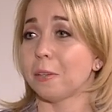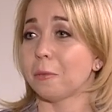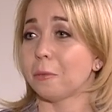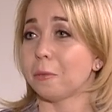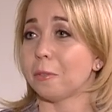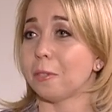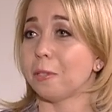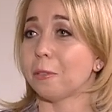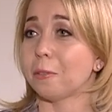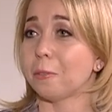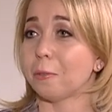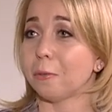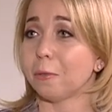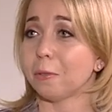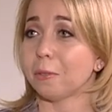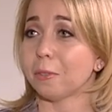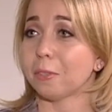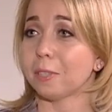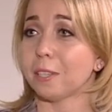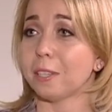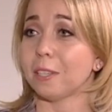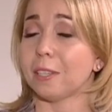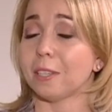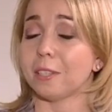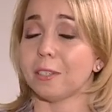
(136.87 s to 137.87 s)

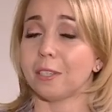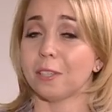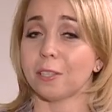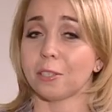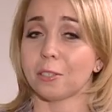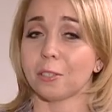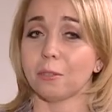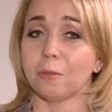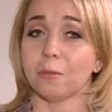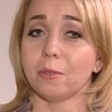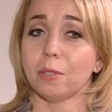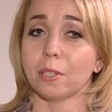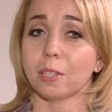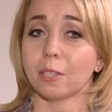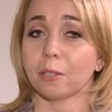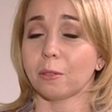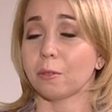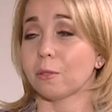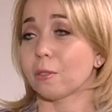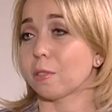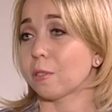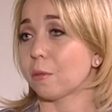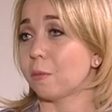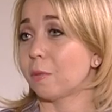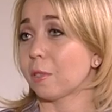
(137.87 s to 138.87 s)
психологи и даже люди,
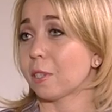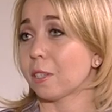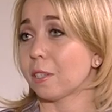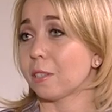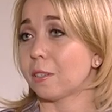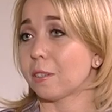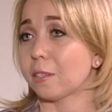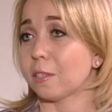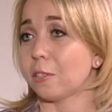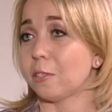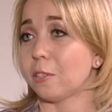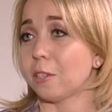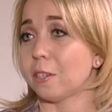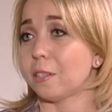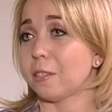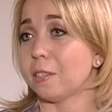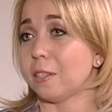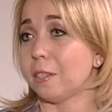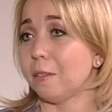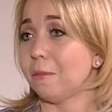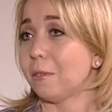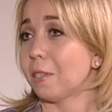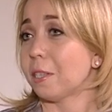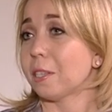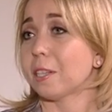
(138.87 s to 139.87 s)
которые разбираются
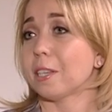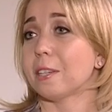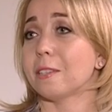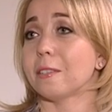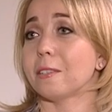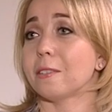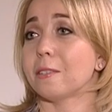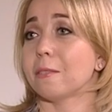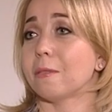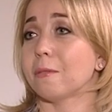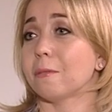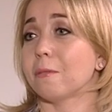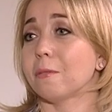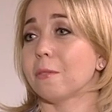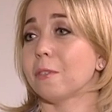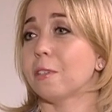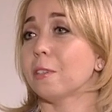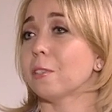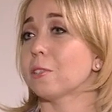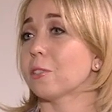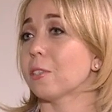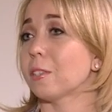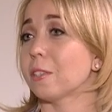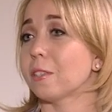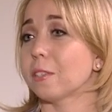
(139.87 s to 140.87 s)
отчасти и в строительстве, и в
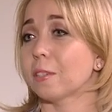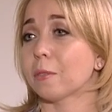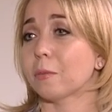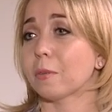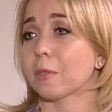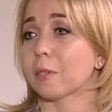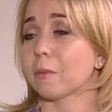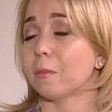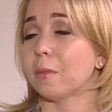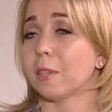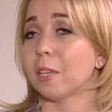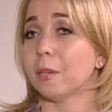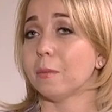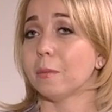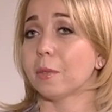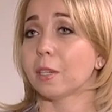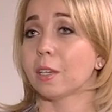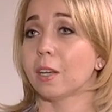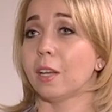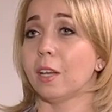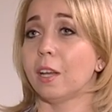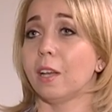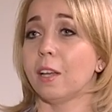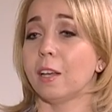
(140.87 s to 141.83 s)
других жизненных проблемах